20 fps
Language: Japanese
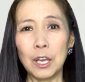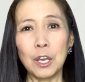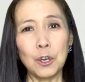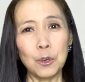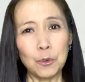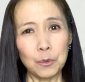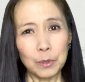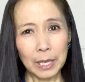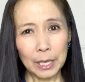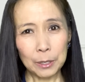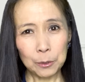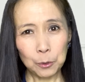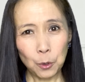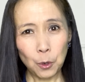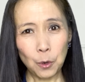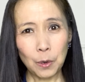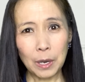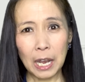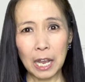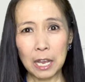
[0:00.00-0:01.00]
普段
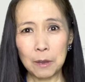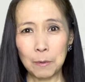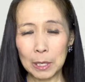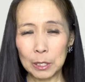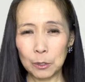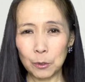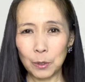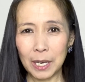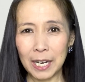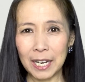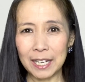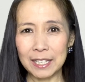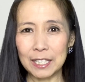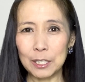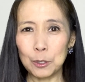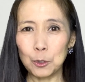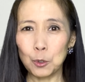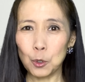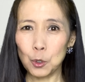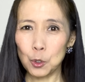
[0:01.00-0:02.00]
の会話の中
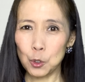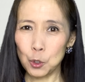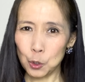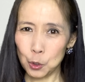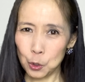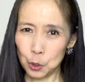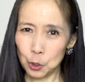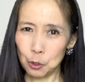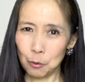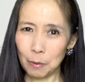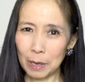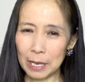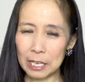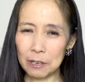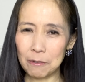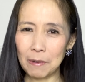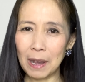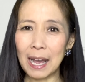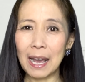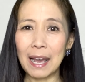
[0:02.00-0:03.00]
に登場するワニ
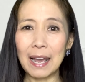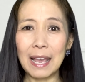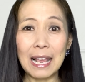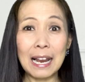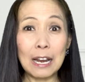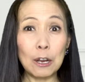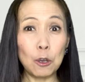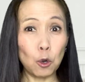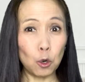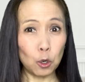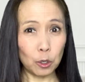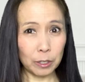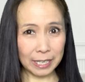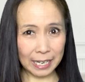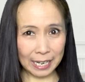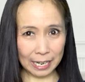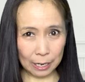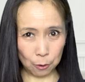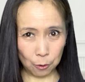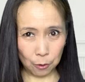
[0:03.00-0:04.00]
は、
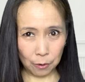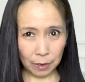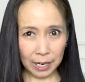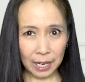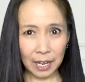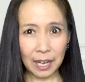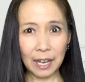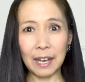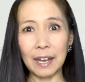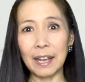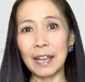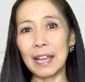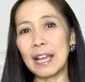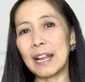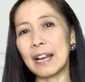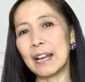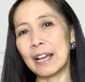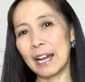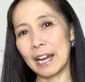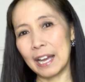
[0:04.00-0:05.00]
エルココドリロか
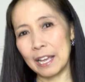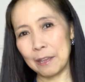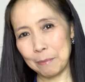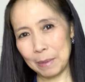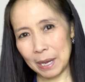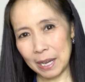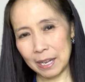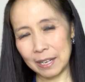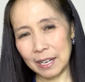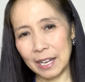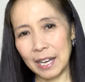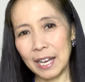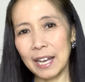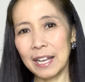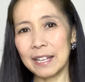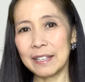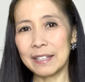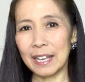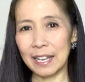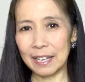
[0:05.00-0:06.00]
エルカイマン
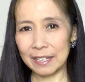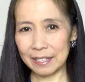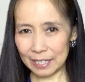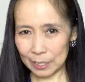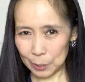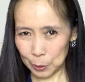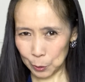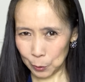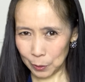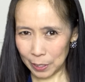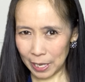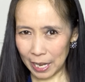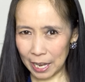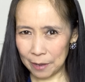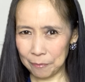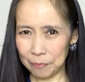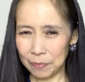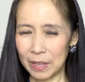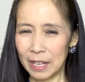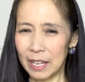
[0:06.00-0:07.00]
が大多数
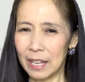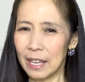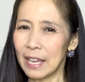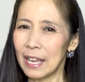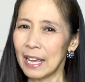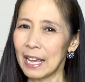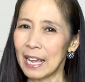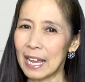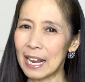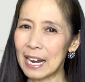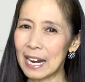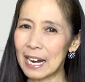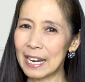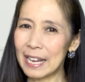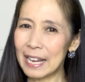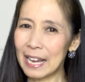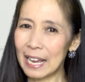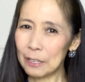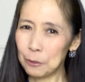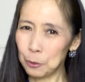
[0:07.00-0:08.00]
で、
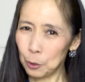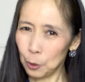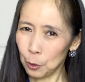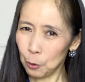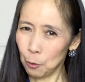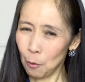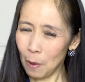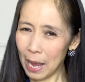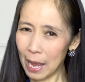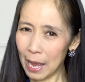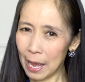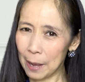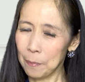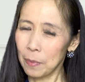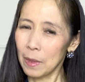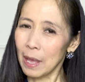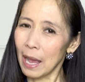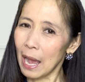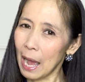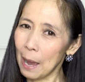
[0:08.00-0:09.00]
エルアリガトルは
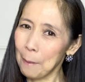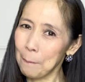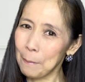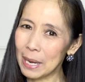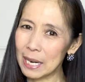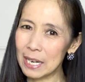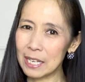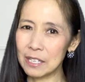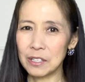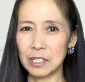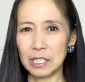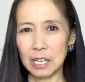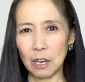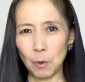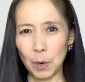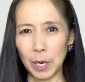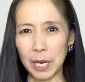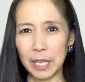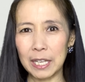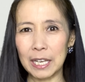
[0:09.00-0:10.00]
あんまり使
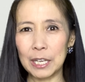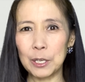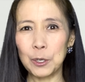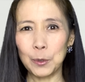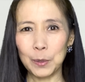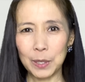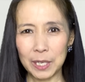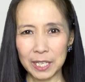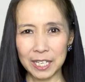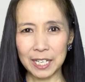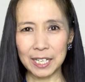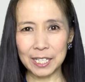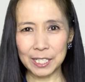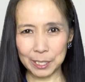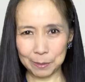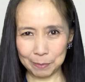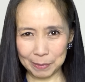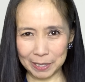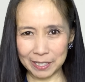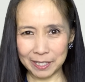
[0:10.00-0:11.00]
われないような気が
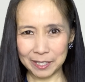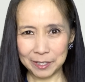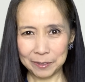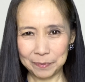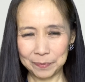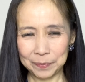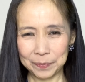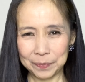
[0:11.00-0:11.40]
します。